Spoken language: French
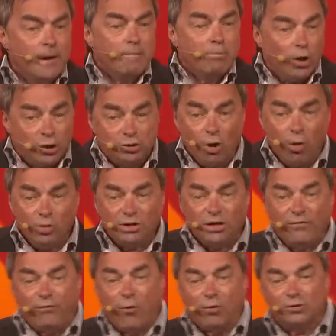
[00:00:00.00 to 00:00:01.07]
Mais eux autres,
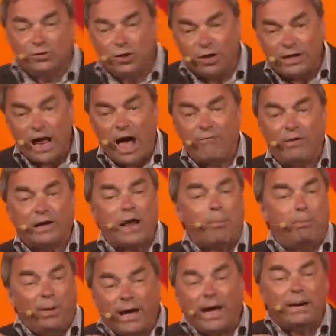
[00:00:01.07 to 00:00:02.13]
ils fonctionnent avec la
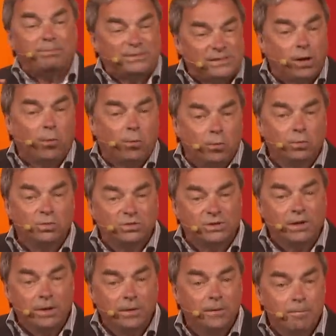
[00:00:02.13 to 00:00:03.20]
péremption.
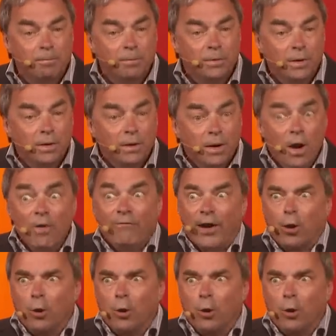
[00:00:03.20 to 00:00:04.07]
Fait